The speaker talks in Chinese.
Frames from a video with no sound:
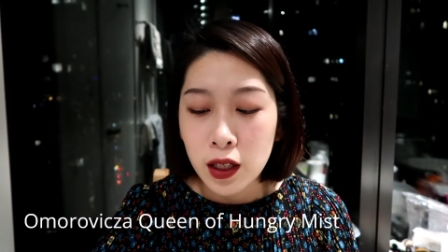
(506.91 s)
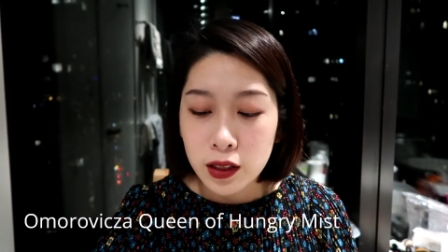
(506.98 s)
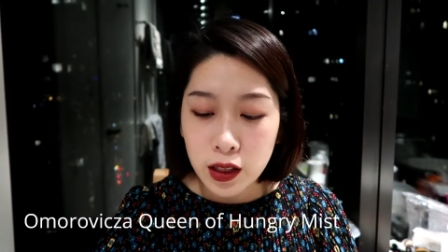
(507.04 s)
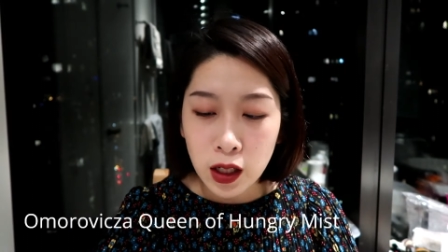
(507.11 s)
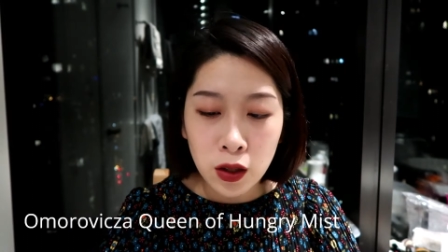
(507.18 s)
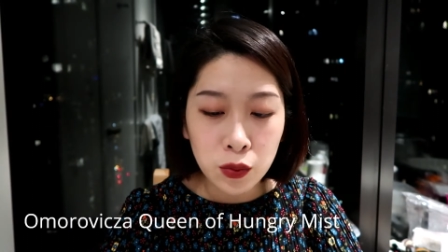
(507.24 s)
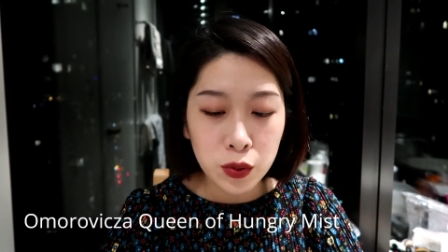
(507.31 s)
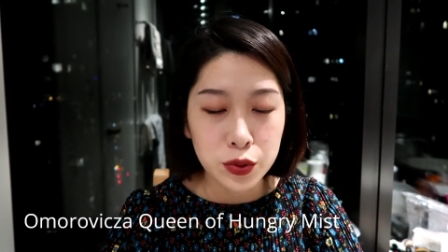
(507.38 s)

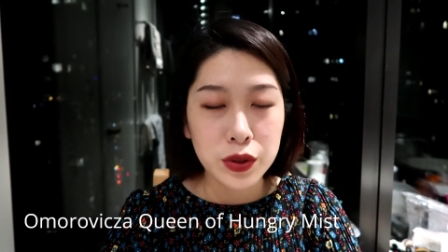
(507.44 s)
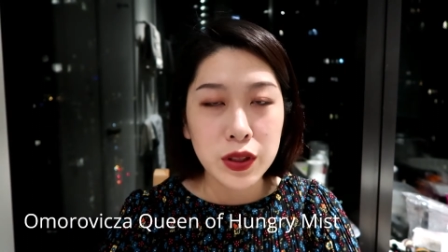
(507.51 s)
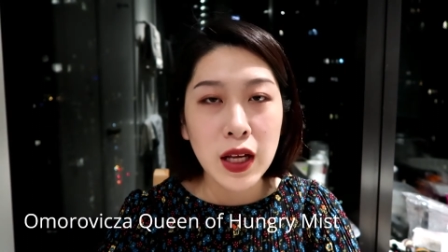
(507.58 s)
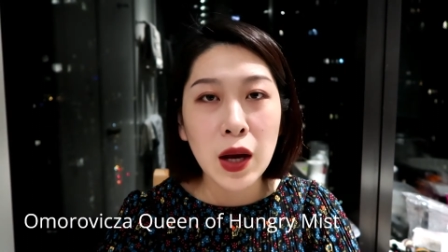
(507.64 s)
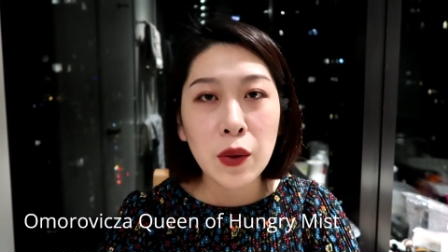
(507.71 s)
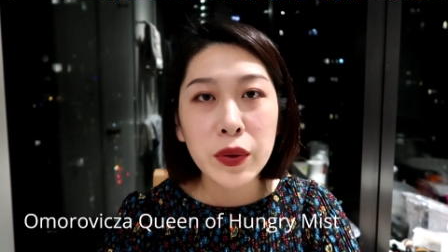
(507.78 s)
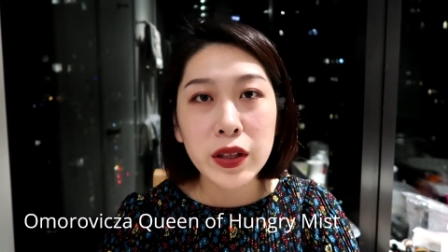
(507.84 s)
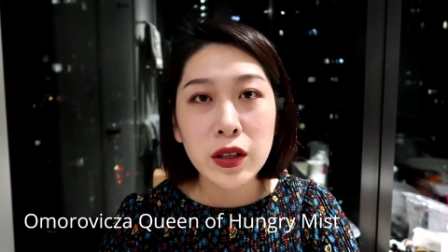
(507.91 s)
然后我觉得
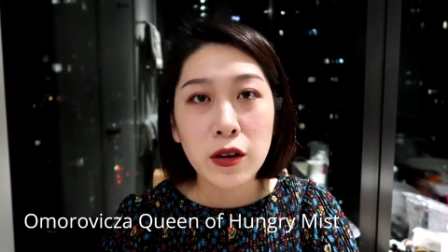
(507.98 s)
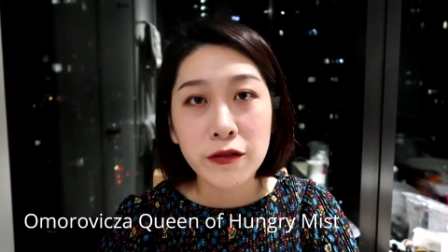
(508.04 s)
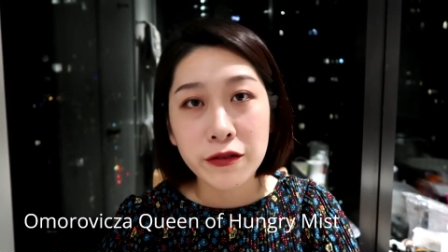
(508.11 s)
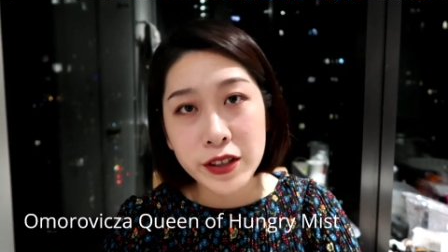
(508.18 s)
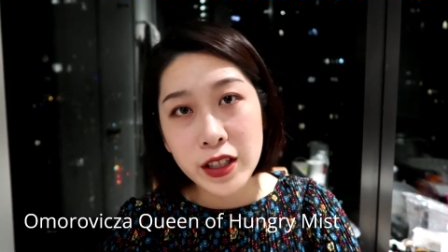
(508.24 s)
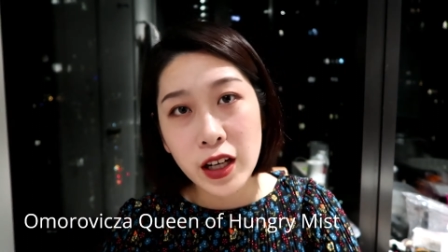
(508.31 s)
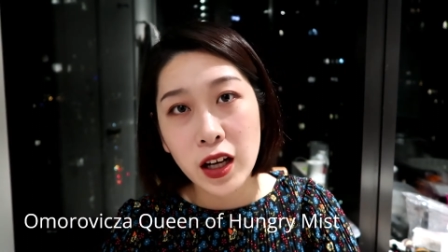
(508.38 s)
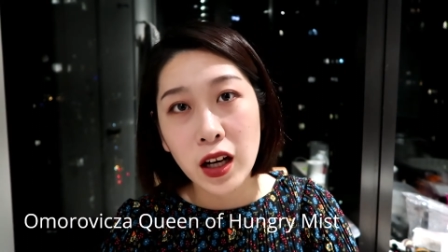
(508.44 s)
它味道
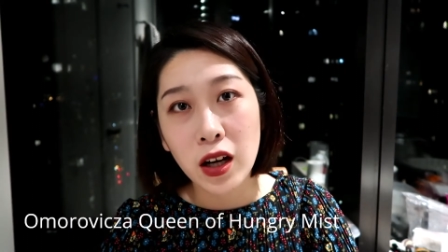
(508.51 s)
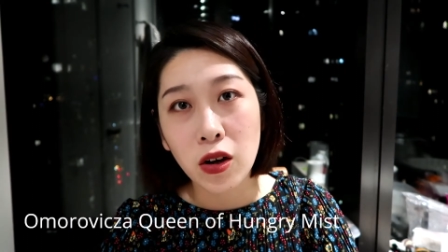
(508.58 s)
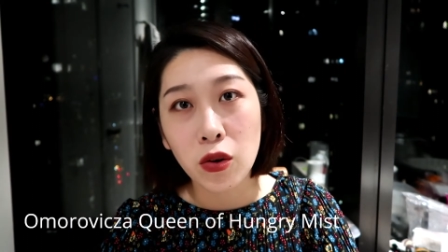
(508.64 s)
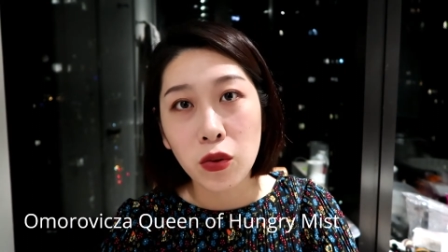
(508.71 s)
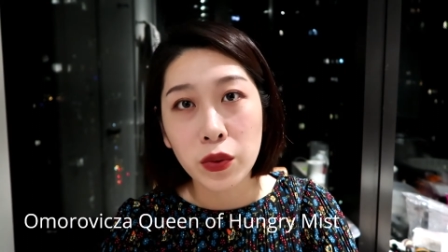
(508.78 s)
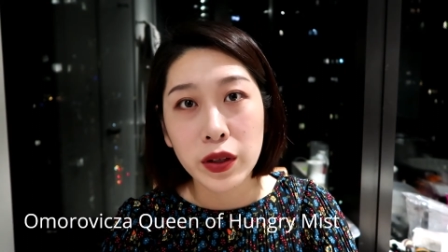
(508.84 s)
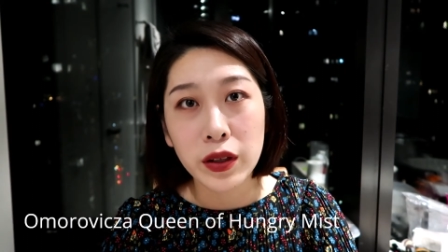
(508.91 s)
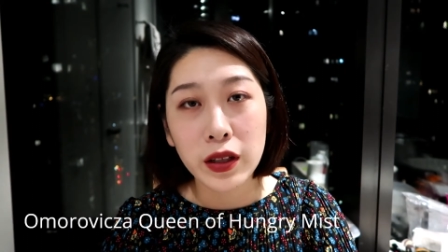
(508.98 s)
非常
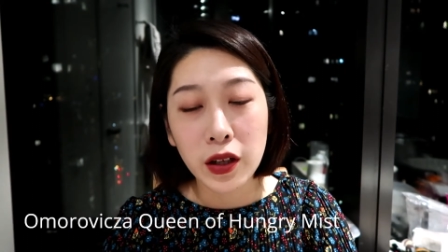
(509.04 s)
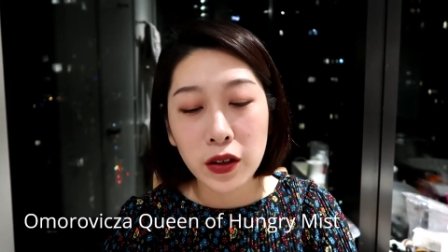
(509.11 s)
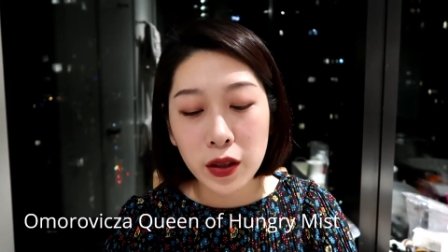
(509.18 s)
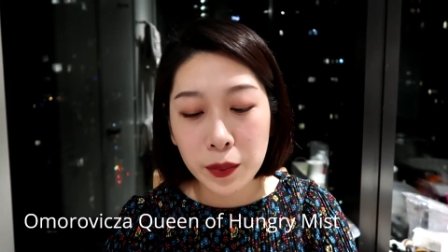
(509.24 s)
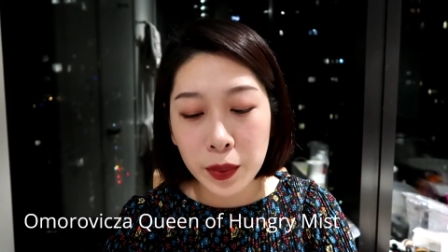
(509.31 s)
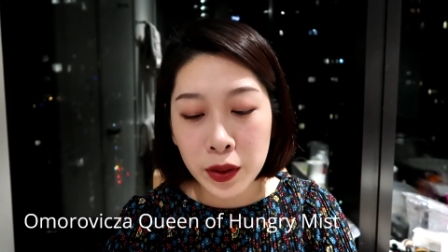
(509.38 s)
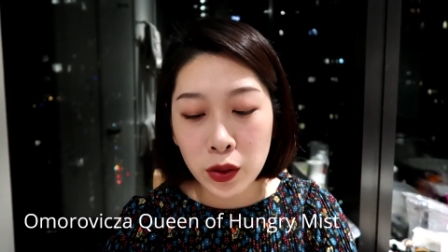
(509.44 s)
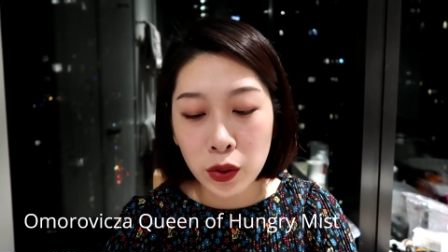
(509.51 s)
好闻，然后
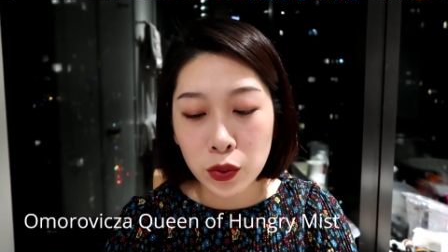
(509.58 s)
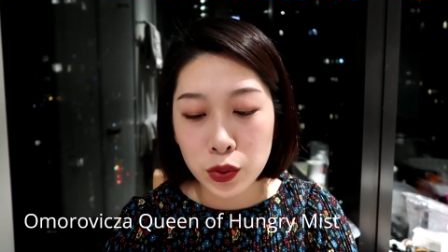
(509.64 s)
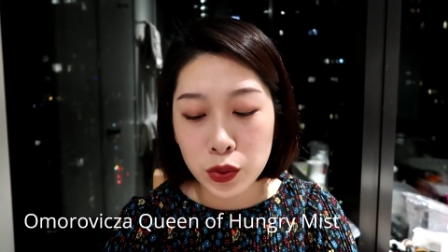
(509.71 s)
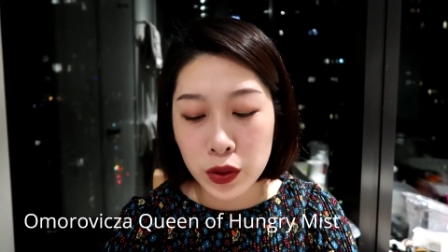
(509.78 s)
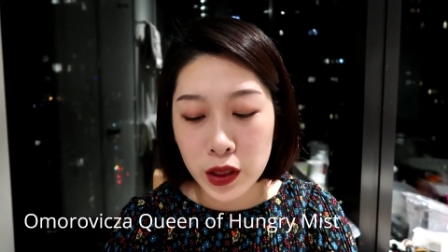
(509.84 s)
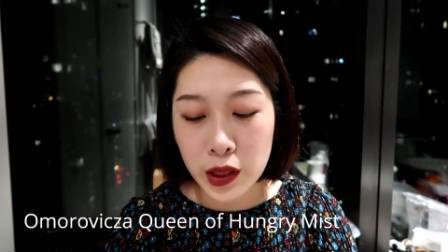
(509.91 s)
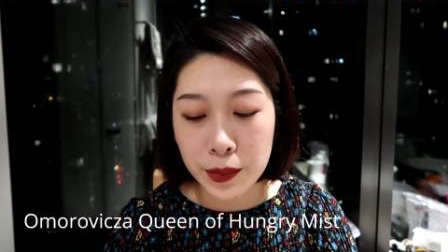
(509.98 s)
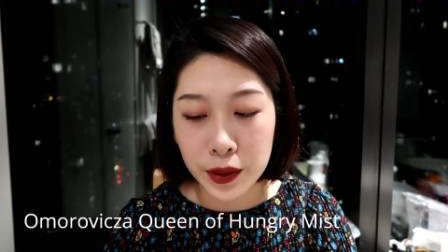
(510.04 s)
它喷头
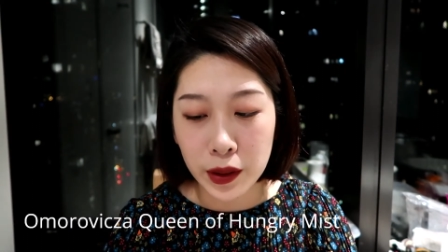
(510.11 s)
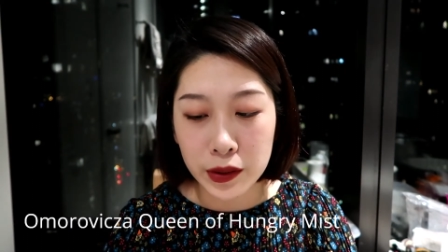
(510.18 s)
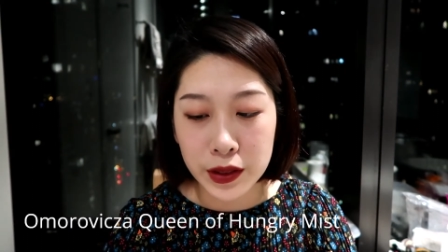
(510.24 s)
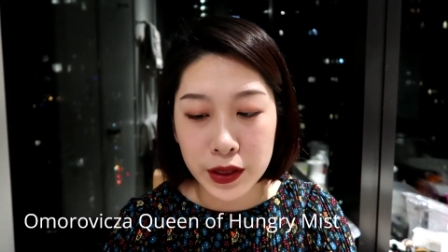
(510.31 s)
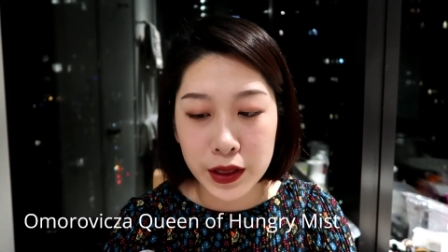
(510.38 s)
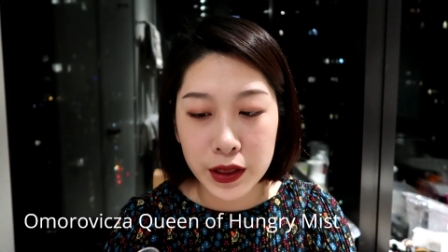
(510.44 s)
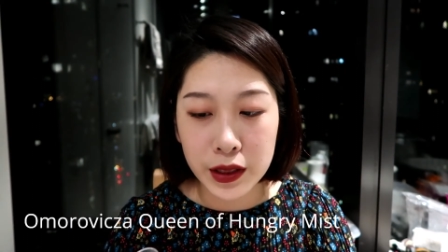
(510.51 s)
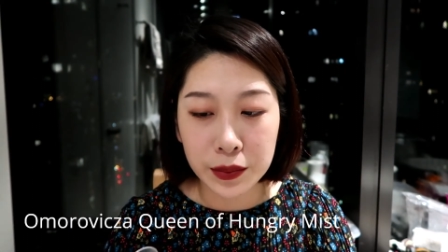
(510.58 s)
做的也比较
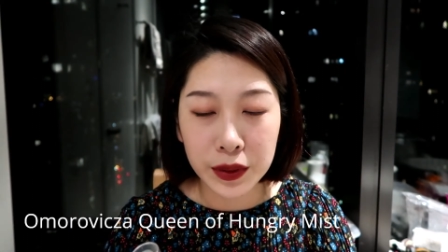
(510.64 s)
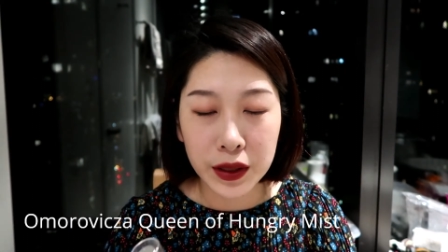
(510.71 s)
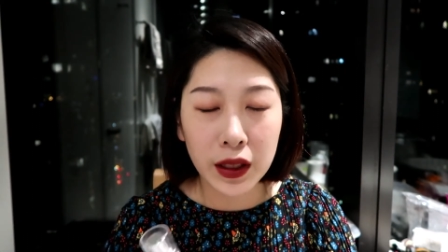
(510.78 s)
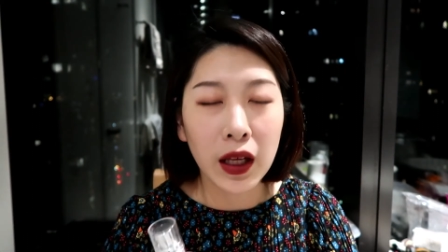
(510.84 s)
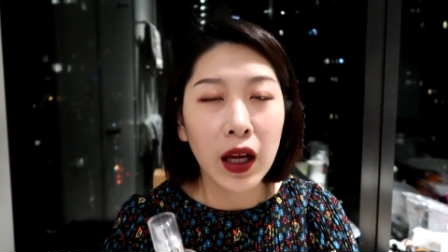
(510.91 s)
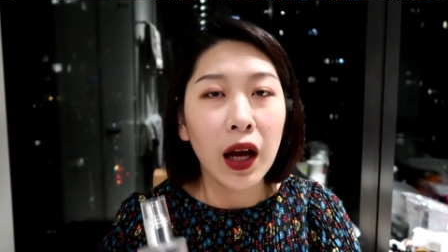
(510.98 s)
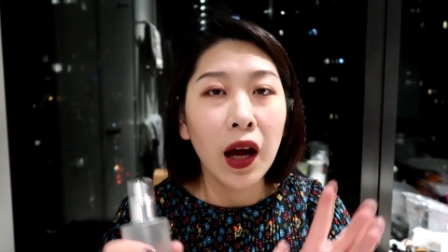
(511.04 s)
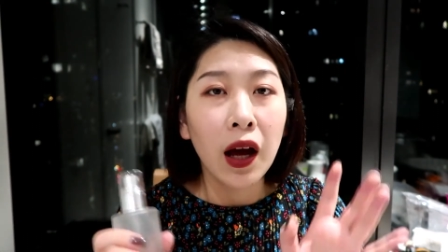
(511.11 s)
细密。